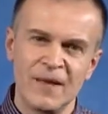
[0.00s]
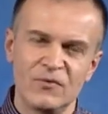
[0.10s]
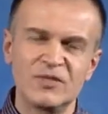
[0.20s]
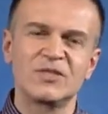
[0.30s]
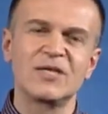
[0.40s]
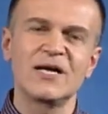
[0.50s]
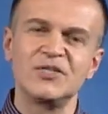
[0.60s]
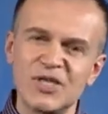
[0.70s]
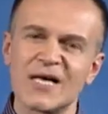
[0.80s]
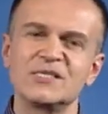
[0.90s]
Вот как
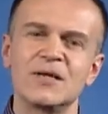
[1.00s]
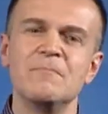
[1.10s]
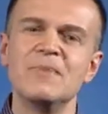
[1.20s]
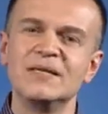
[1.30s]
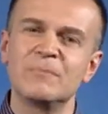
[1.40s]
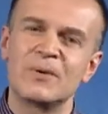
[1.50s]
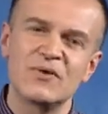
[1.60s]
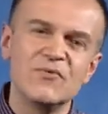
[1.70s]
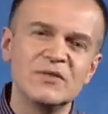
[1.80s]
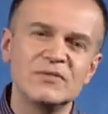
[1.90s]
часто мы
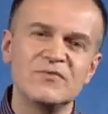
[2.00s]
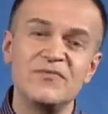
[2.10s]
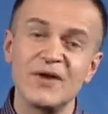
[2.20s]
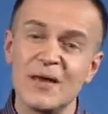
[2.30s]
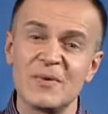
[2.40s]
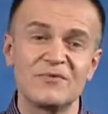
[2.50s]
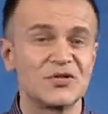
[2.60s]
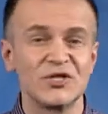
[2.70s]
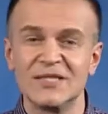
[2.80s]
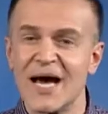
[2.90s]
проводим время в
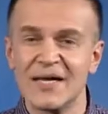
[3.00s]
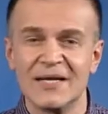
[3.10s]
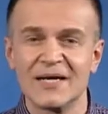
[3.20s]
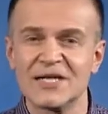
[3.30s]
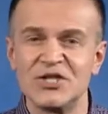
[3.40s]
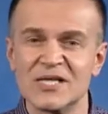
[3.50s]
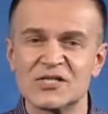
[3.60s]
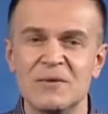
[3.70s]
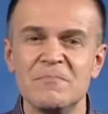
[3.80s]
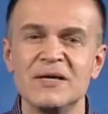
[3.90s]
ожидании, как
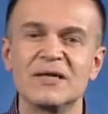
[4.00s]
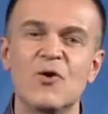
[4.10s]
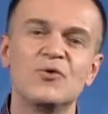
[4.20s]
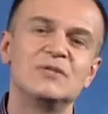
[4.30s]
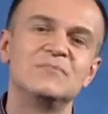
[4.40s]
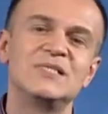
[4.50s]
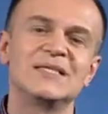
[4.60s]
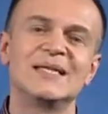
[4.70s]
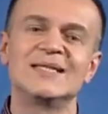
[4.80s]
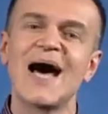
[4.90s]
часто мы находимся
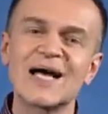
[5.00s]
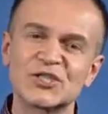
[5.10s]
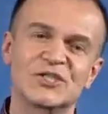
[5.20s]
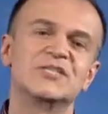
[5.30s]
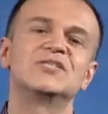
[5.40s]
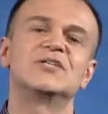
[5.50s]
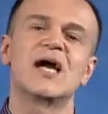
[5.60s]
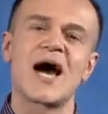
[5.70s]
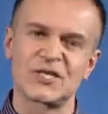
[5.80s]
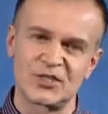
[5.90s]
на наших
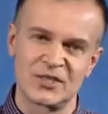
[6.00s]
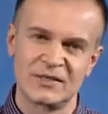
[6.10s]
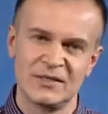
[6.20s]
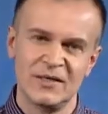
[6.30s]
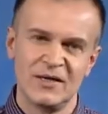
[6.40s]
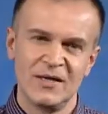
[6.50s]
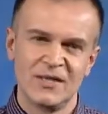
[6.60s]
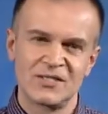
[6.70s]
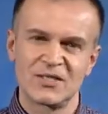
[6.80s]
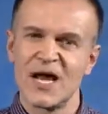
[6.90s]
стражах,
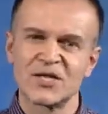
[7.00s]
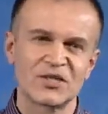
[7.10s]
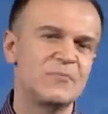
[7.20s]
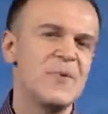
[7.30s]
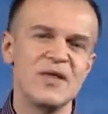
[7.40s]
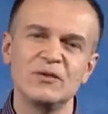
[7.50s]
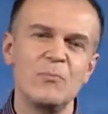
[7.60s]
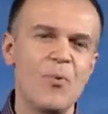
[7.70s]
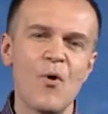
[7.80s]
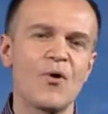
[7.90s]
стражах перед
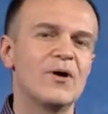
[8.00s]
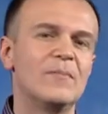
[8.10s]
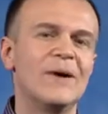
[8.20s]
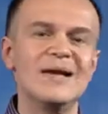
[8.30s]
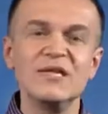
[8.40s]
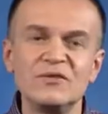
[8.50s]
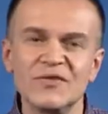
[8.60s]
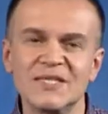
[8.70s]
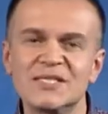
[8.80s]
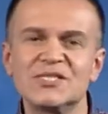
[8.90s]
Богом,
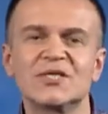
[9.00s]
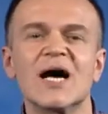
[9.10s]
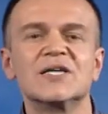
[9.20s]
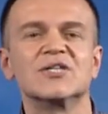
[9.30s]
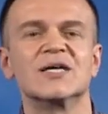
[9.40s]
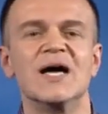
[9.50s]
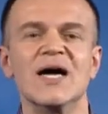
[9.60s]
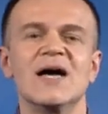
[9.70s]
молитвенных стражах.